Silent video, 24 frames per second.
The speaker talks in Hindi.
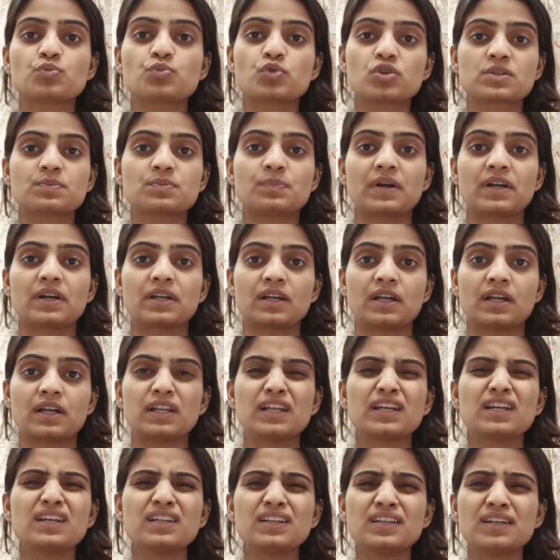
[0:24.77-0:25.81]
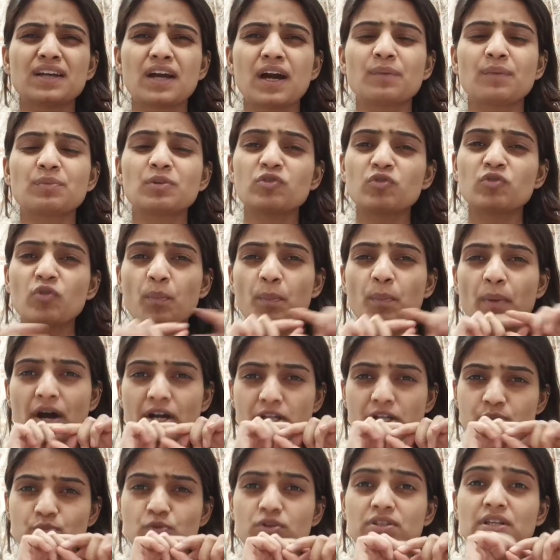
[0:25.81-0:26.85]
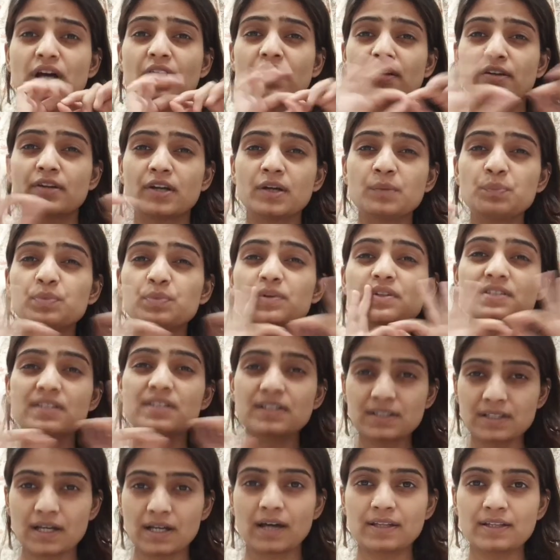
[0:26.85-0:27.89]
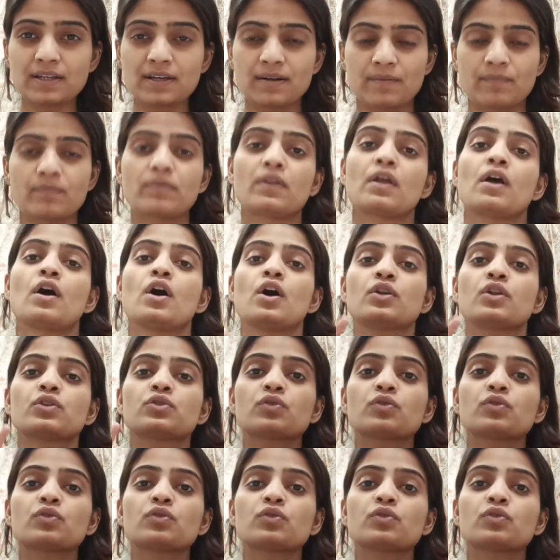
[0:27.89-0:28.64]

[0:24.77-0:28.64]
पाँच बुक्स पढ़ी हैं लेकिन क्या आपको वो पाँच बुक्स हंड्रेड परसेंट याद हैं